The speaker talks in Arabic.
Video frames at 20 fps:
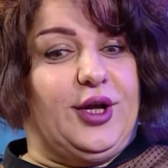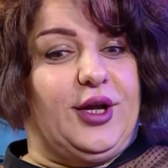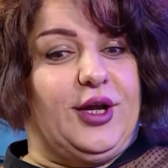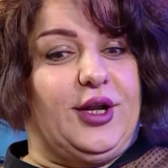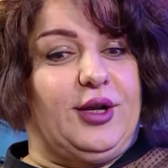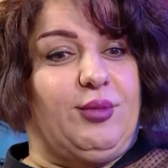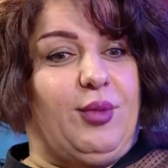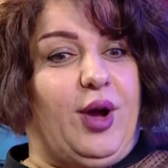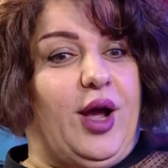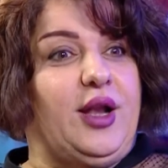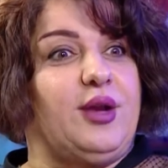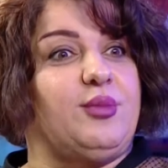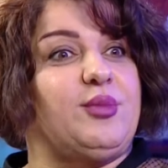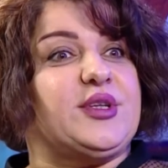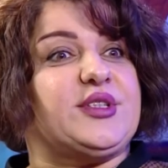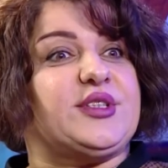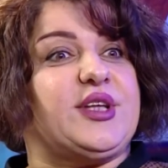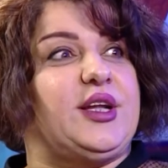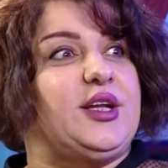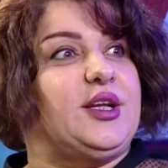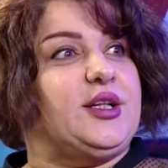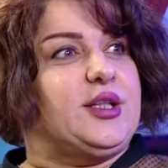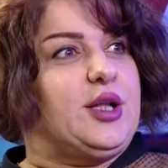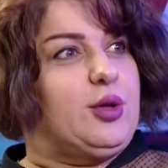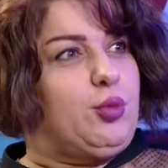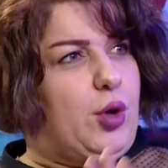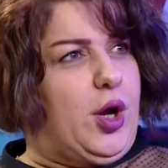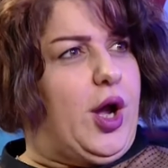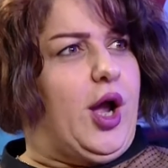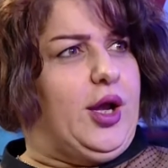المعلمه سالتنا
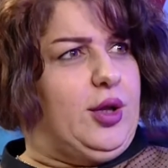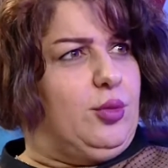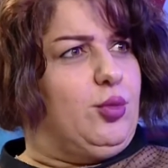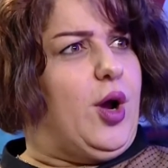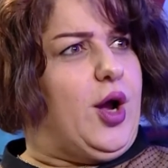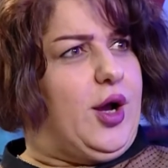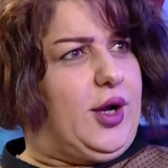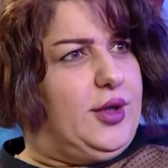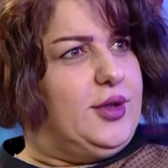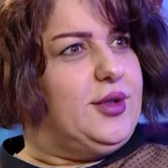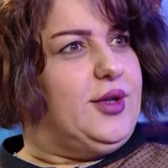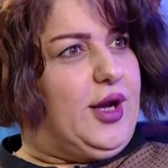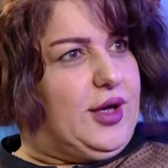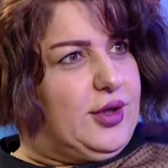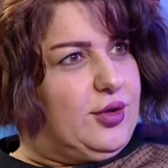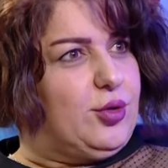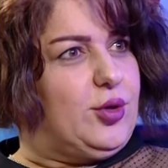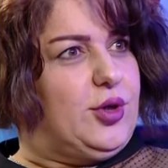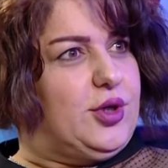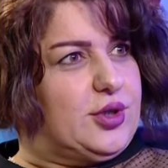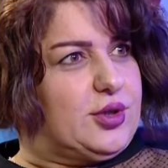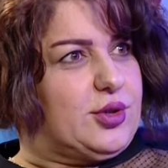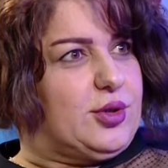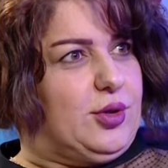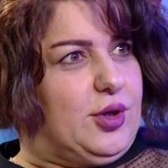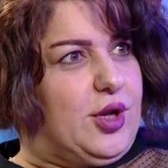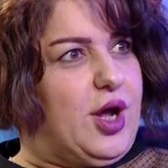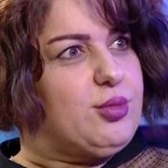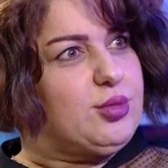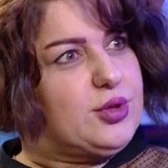واحد واحد يعني كل
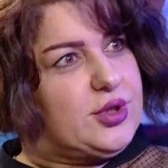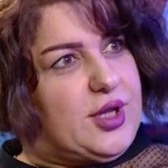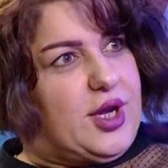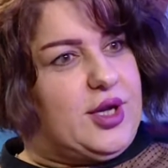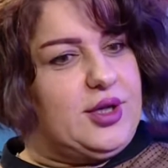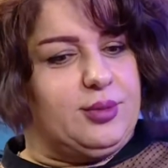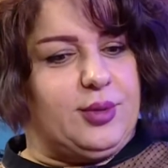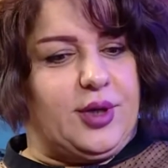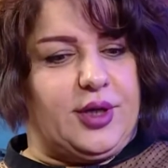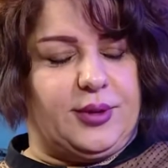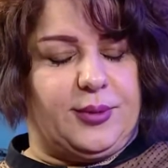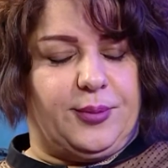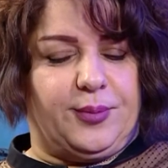الطلاب والطالبات